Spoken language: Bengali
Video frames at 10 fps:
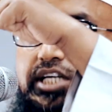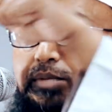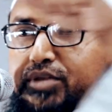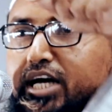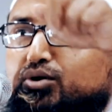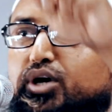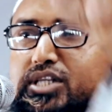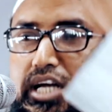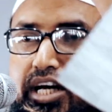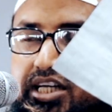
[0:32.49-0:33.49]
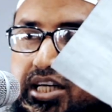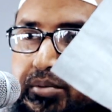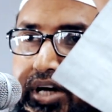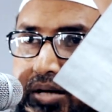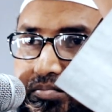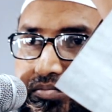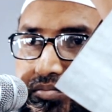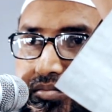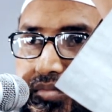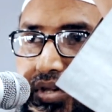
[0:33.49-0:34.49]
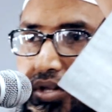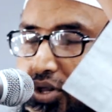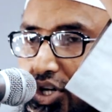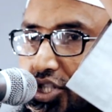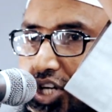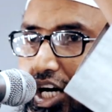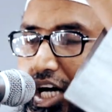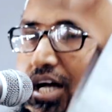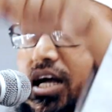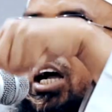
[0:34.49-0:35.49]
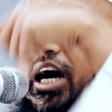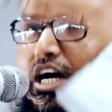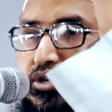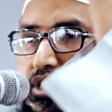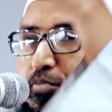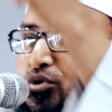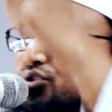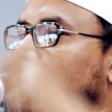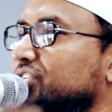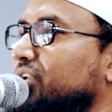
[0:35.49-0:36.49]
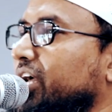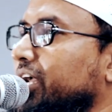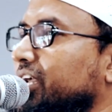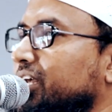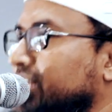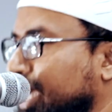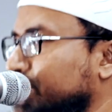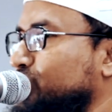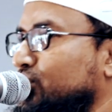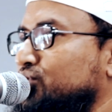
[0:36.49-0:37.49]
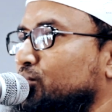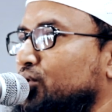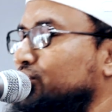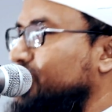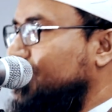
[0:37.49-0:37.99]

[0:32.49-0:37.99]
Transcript: টিপ দেন কয়তলা নিয়ে যাবে দশতলা আর যদি পঞ্চাশ তলায় নাই তো অত বড়